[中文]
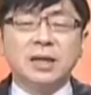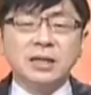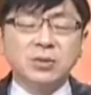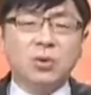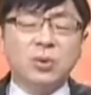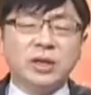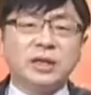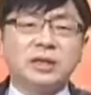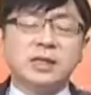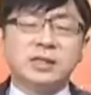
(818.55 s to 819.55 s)
但是我问
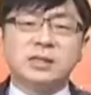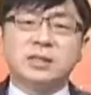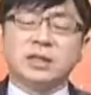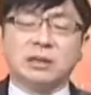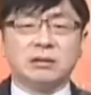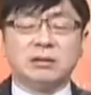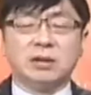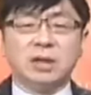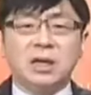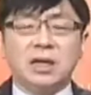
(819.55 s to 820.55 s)
你一件事情：
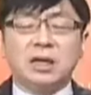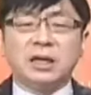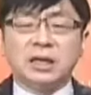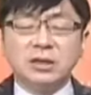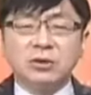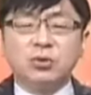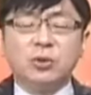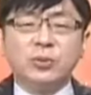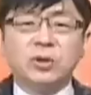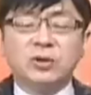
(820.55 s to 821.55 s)
你研究
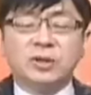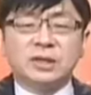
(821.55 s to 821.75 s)
脱不脱